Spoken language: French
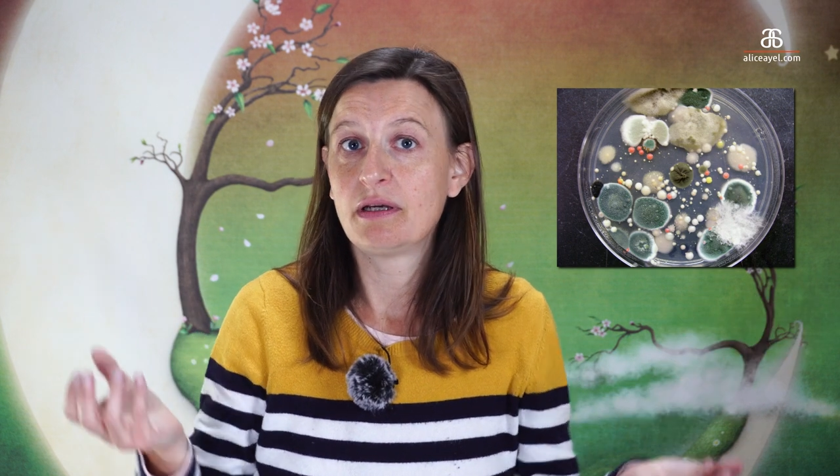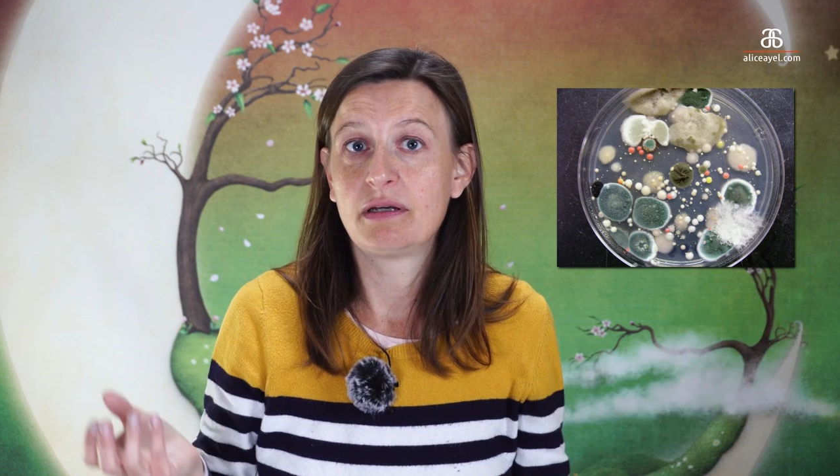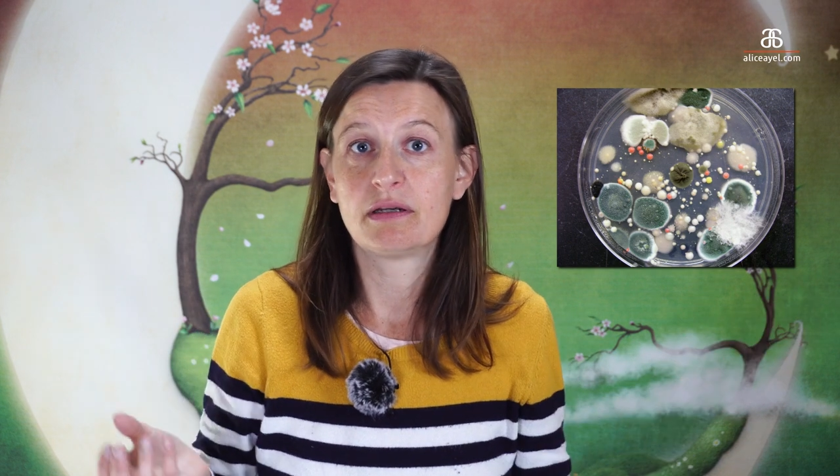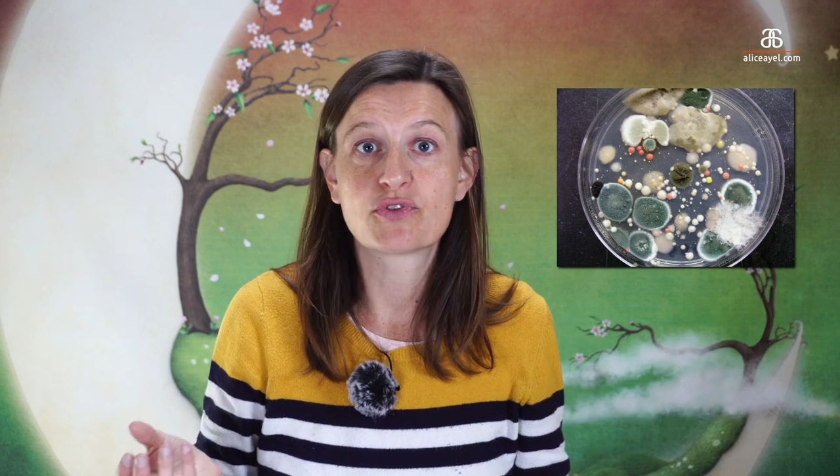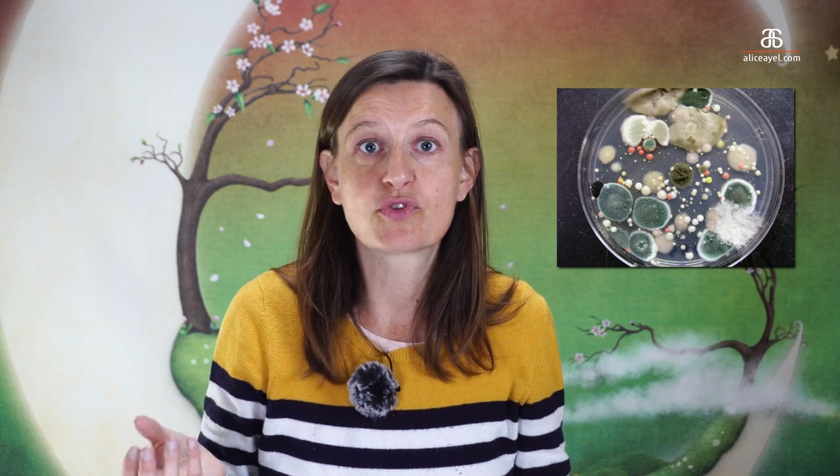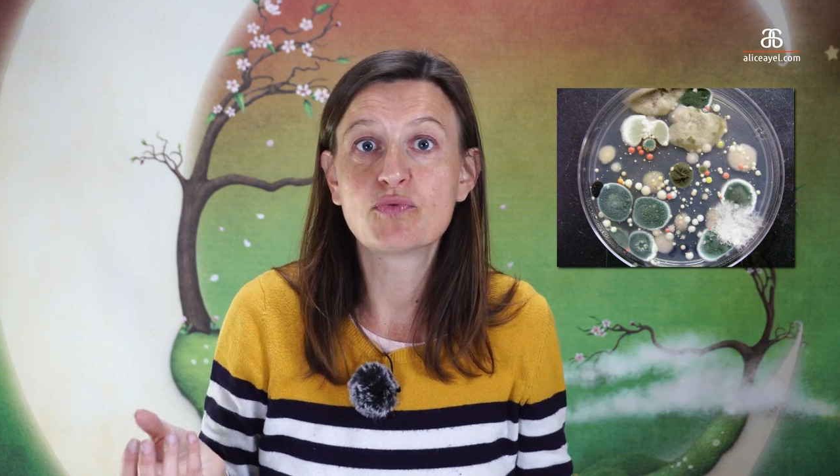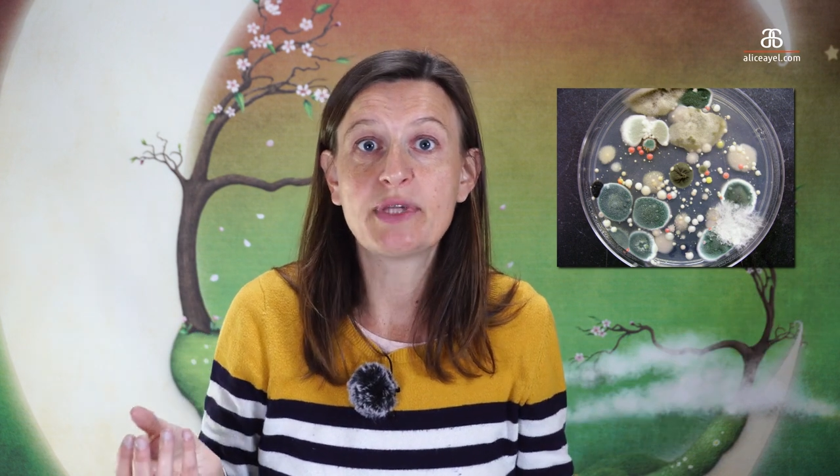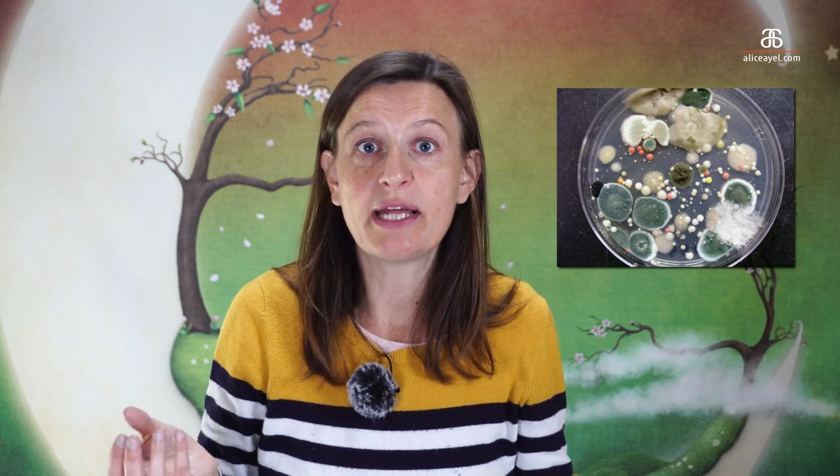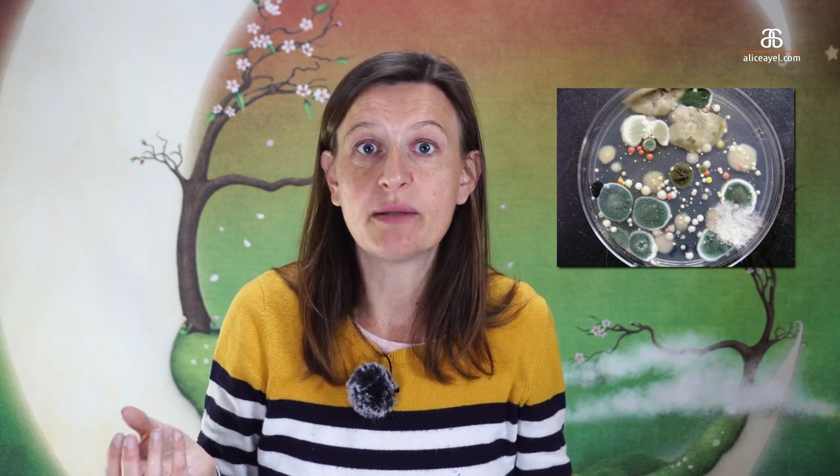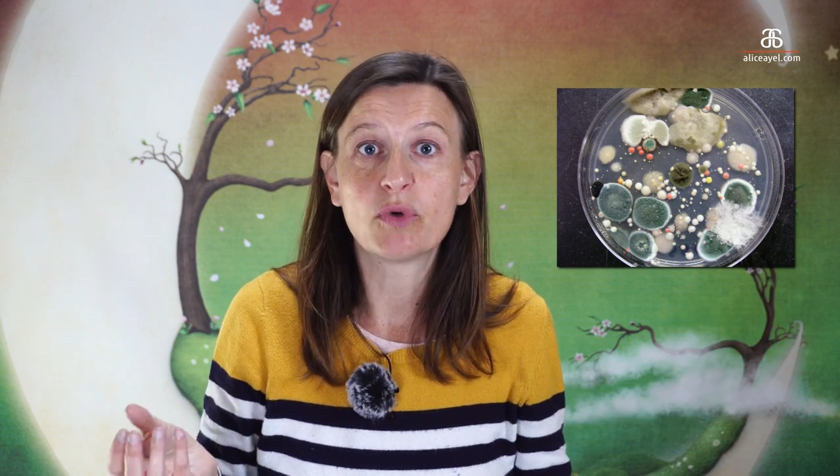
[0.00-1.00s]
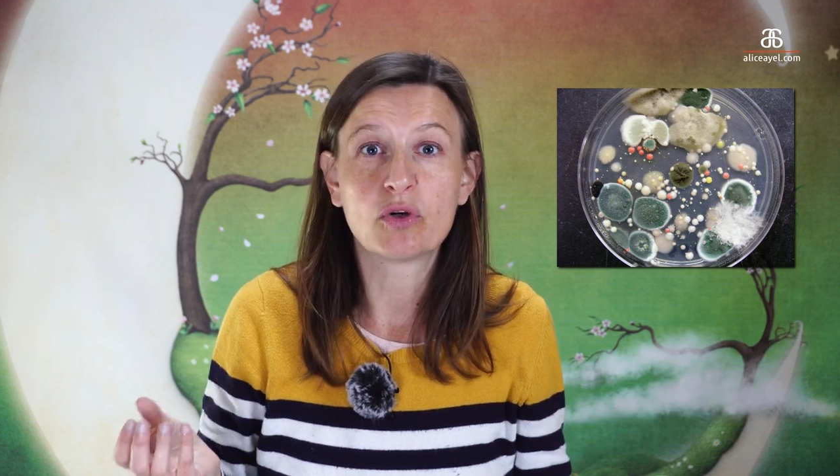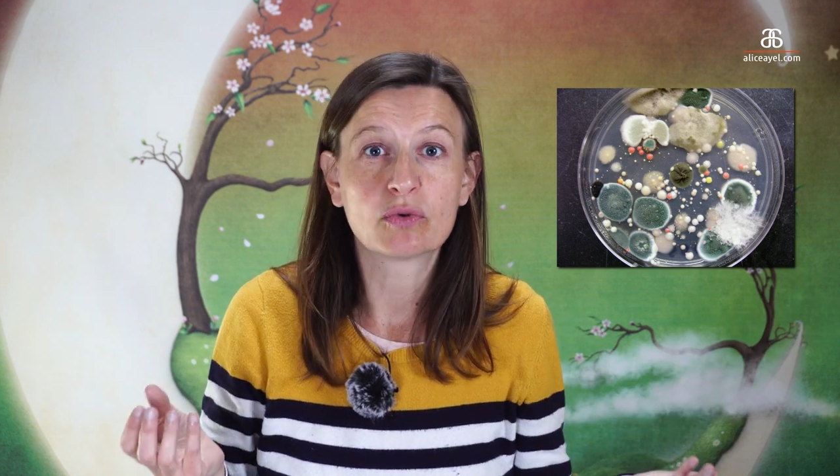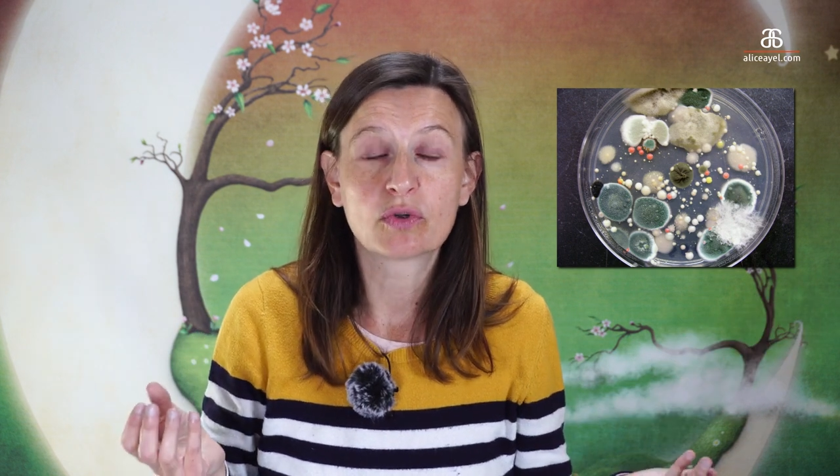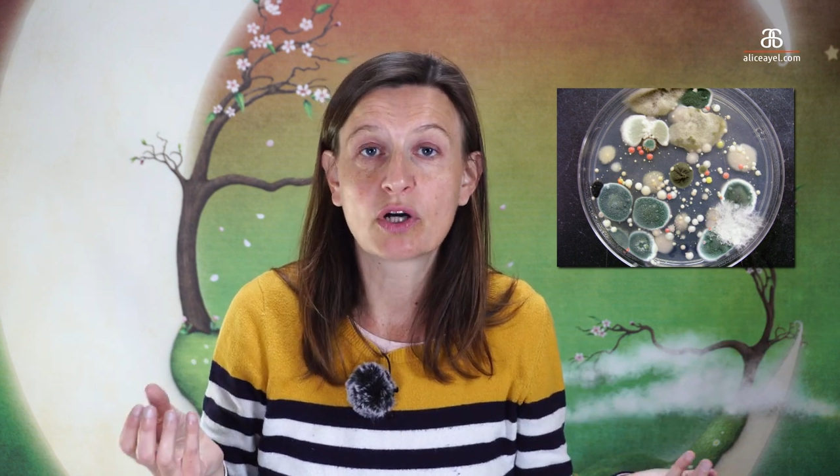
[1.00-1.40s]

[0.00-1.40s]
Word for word: euh, soudainement,